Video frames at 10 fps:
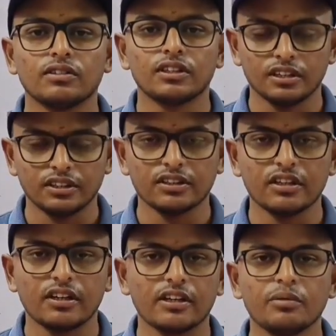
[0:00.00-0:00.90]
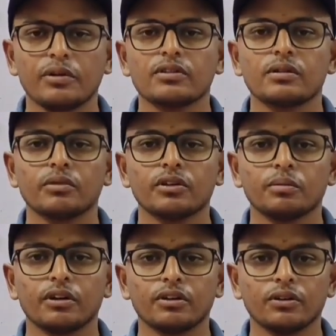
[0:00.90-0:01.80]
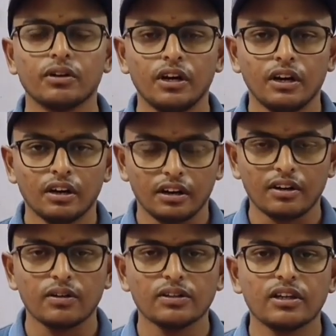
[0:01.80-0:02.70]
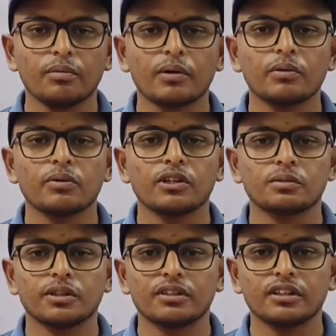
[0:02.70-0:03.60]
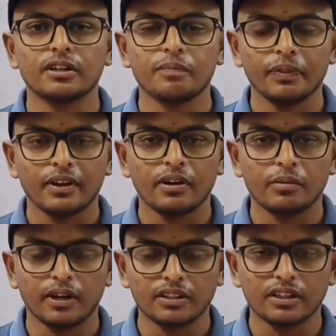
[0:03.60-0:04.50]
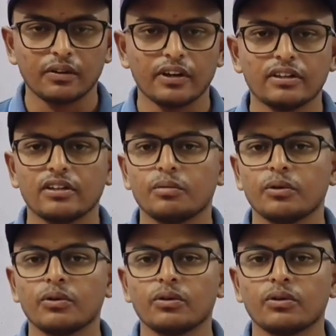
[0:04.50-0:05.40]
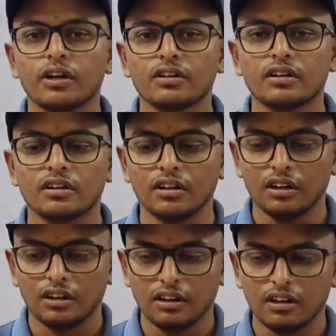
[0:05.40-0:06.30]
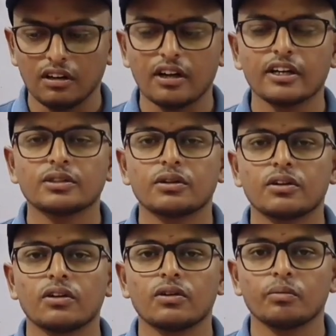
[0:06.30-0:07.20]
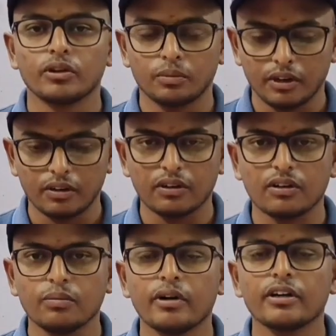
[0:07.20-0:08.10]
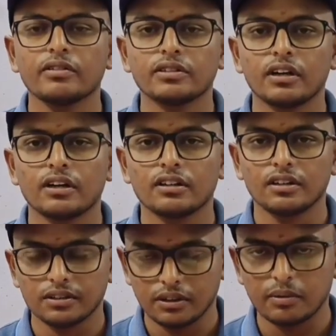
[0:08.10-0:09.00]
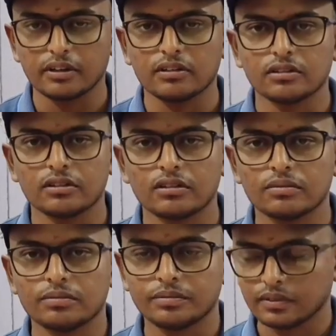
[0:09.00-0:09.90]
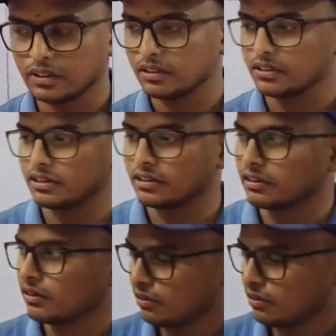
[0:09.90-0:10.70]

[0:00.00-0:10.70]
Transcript: విశ్లేషించడానికి ప్రస్తుతం మనతో పాటు కర్నూలు జిల్లా ప్రభుత్వ ఆసుపత్రి మానసిక వైద్య నిపుణులు డాక్టర్ నాగేశ్వరరావు గారు మనతో పాటు ఉన్నారు మరిన్ని విషయాలు అడిగి తెలుసుకునే ప్రయత్నం చేద్దాం సార్